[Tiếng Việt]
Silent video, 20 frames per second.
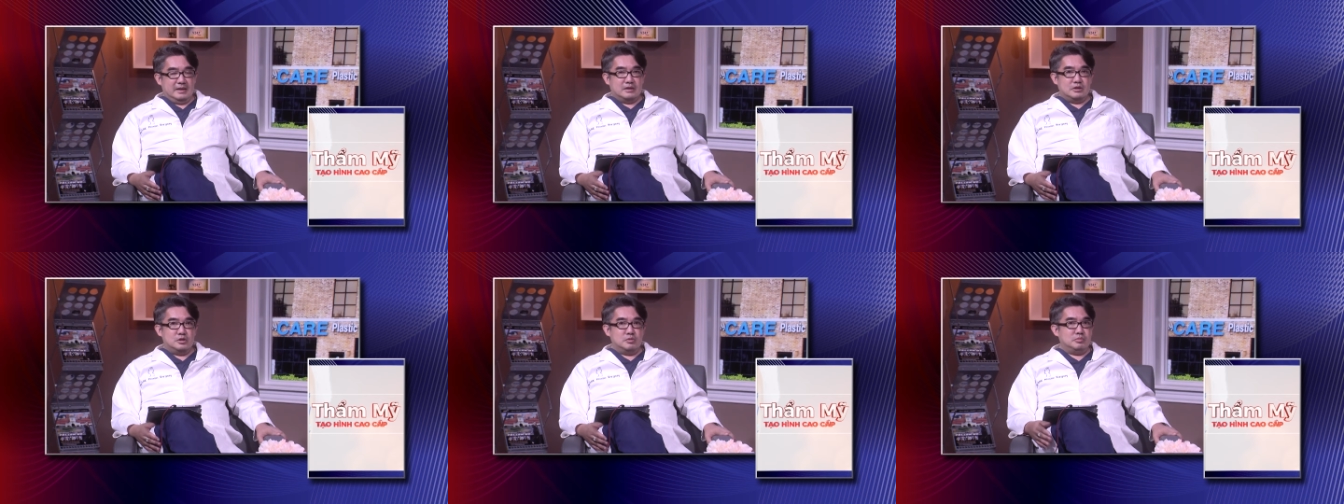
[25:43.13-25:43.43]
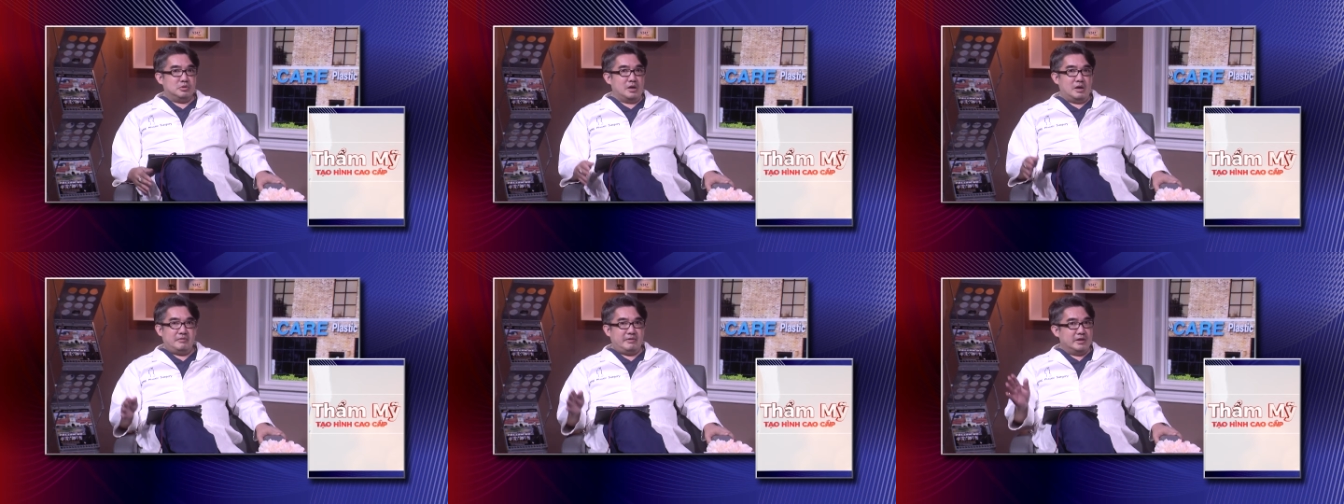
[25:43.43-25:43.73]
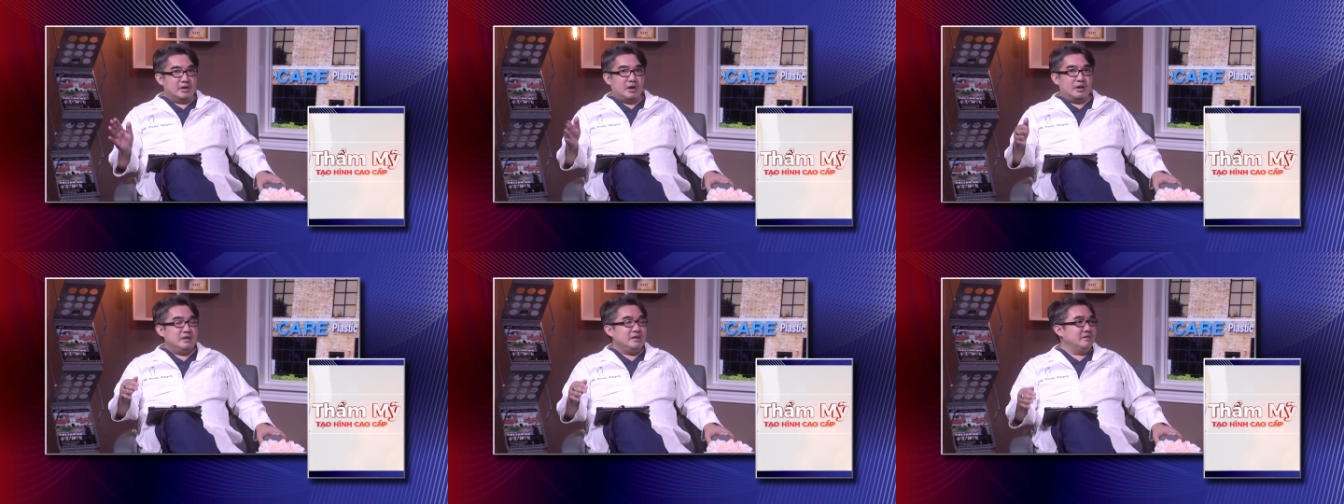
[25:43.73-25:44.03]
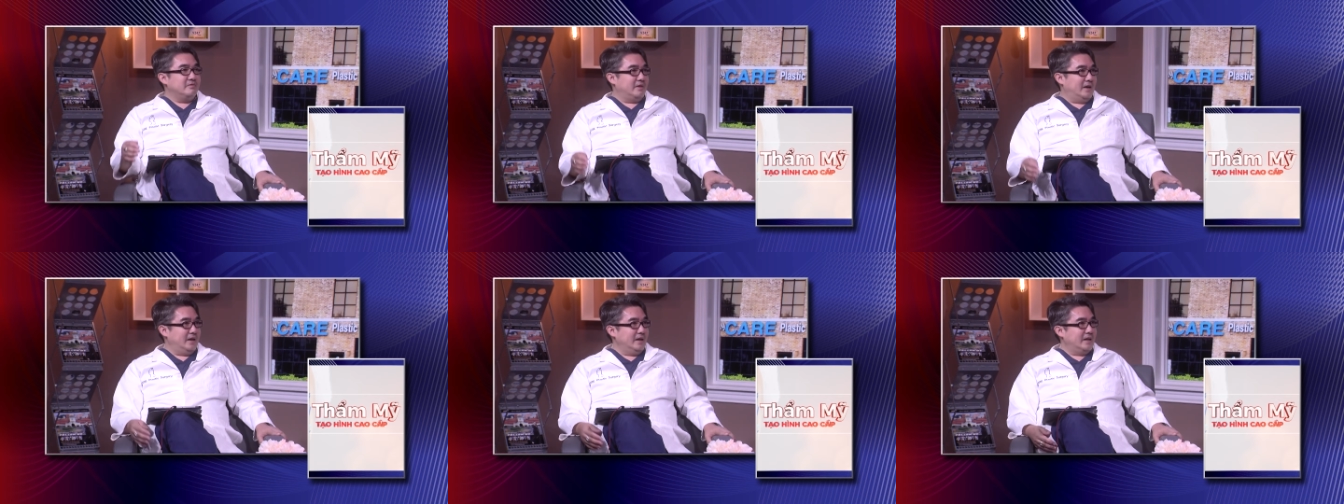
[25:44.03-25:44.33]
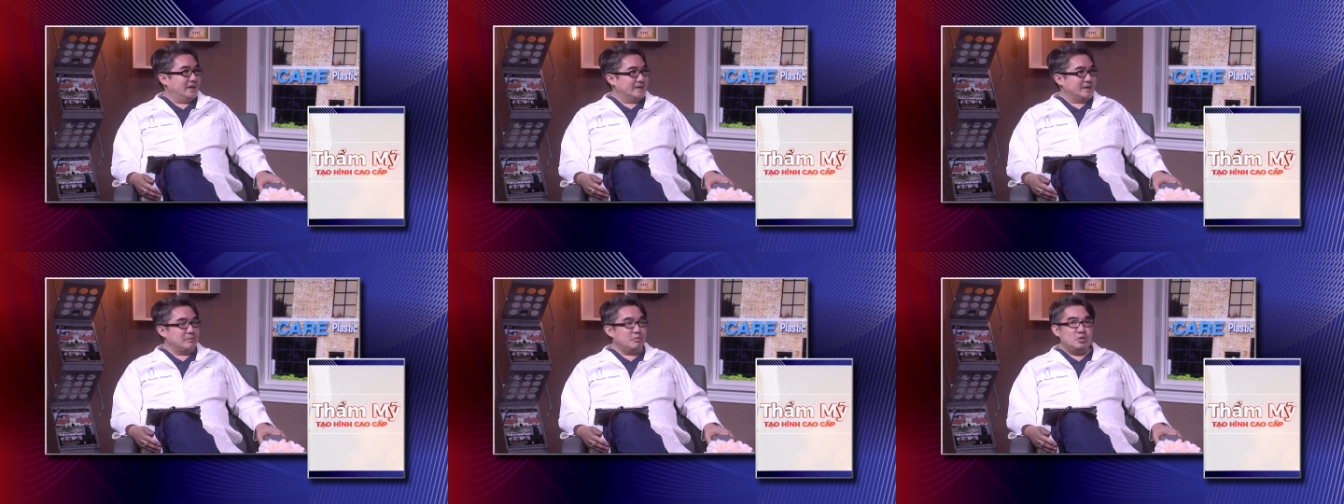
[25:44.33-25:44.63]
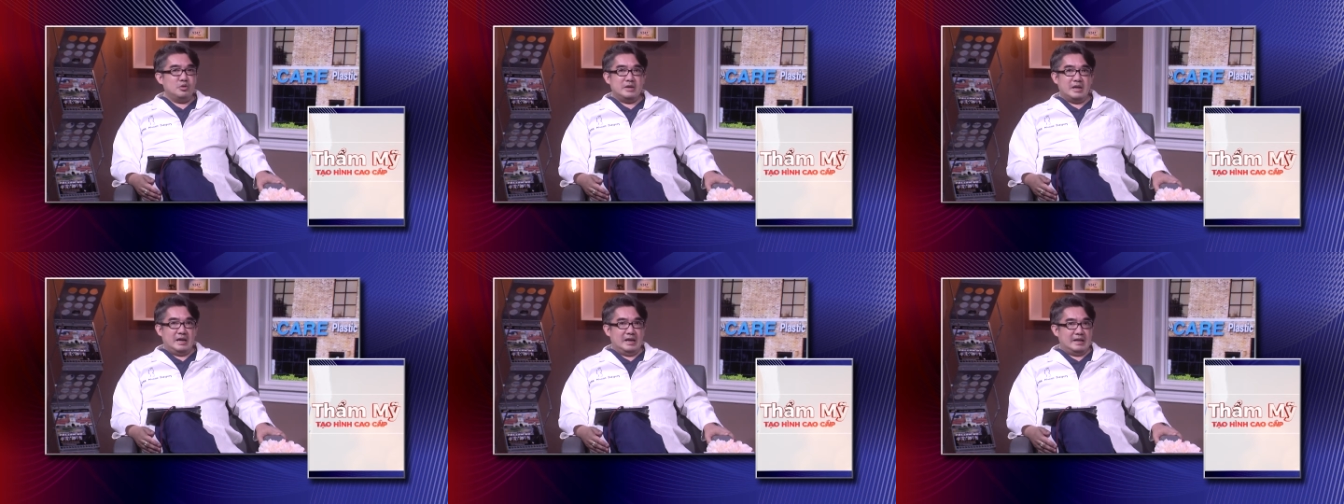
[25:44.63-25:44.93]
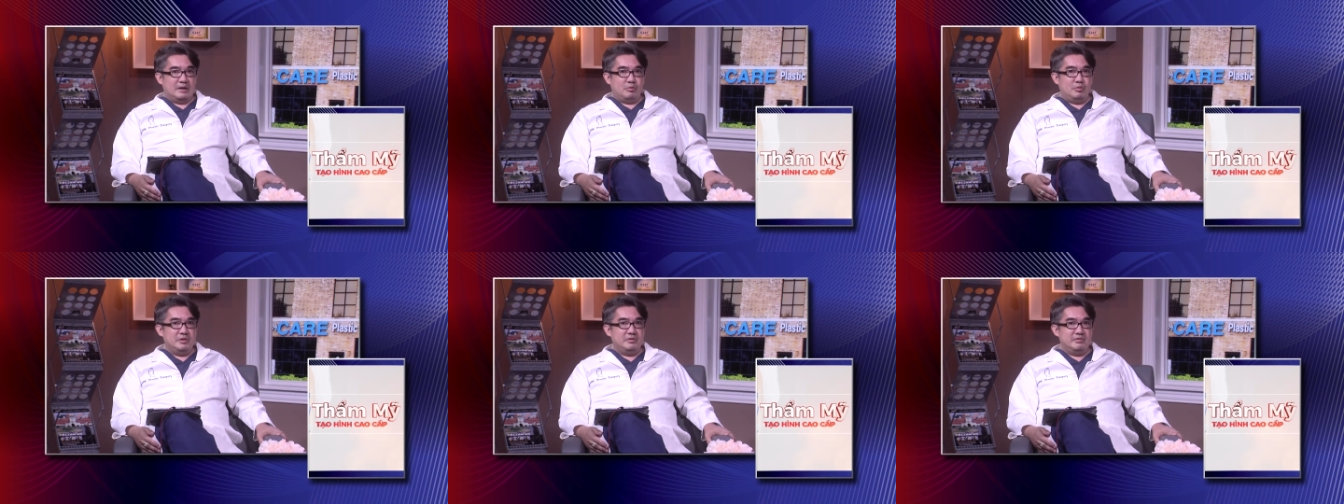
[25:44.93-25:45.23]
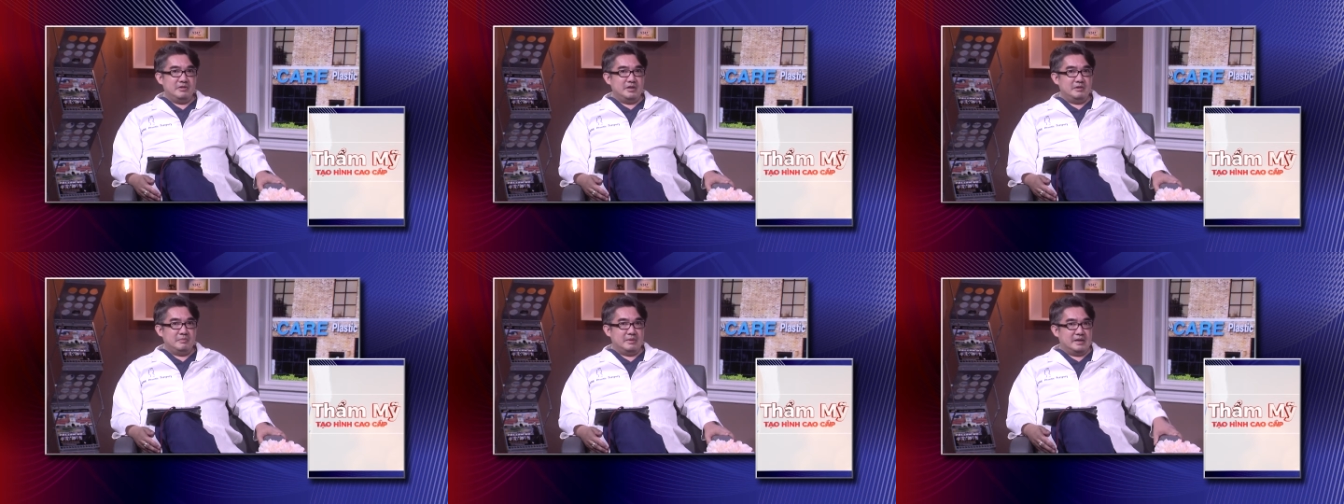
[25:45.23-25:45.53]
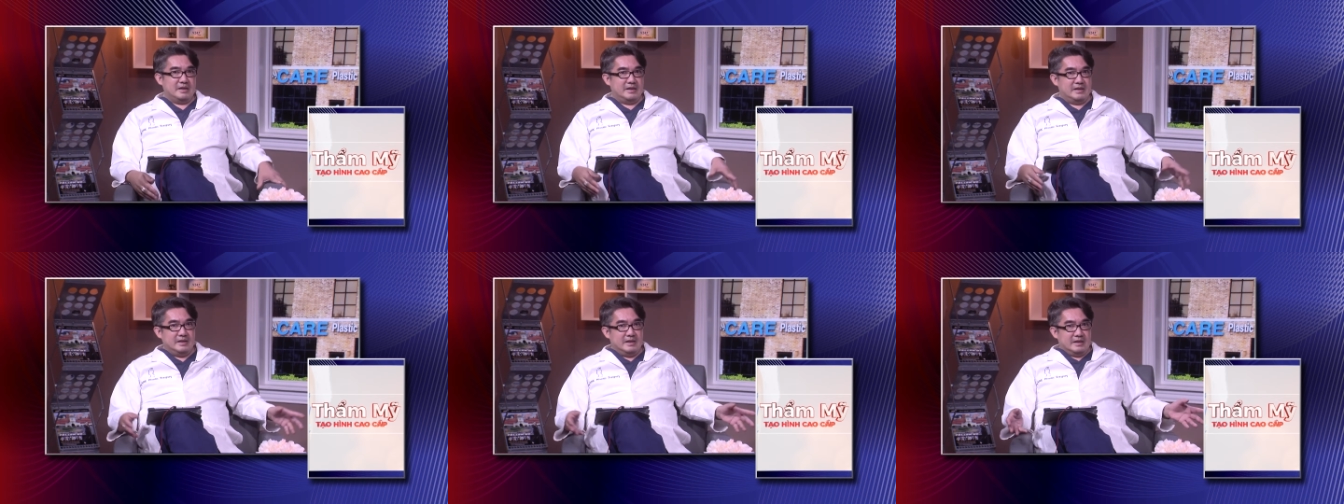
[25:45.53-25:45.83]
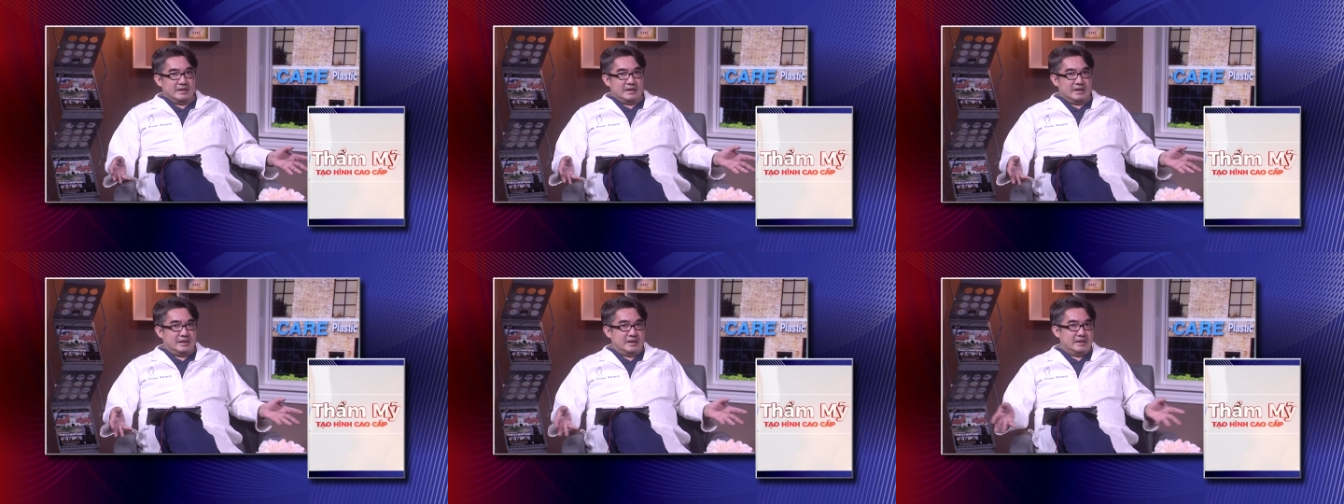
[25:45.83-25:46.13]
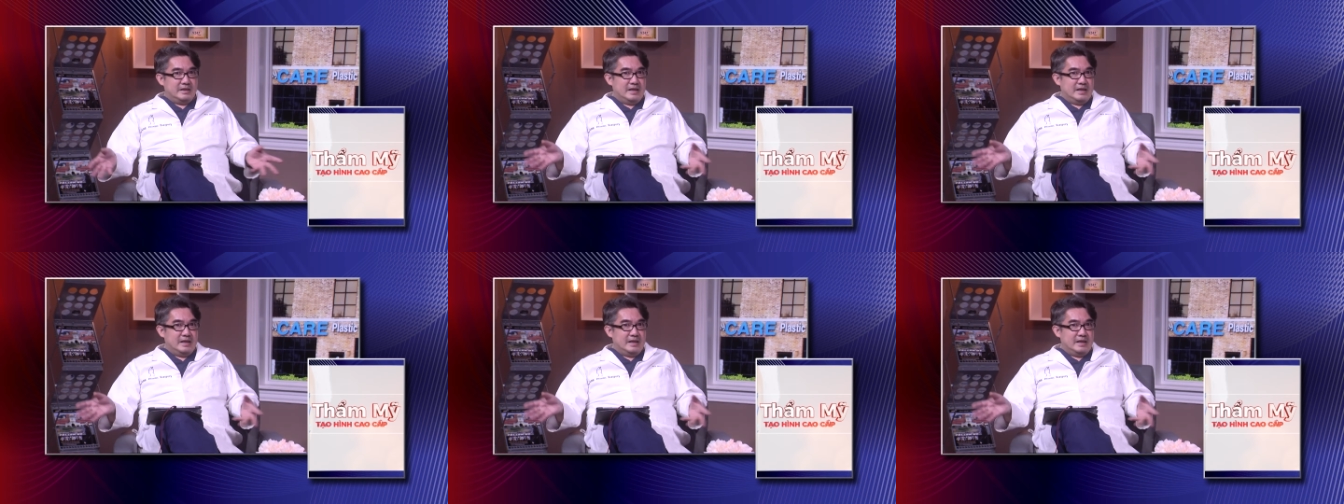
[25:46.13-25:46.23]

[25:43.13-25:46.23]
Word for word: chúng ta không phải nói như vậy là cái mùa này là quý vị mà à,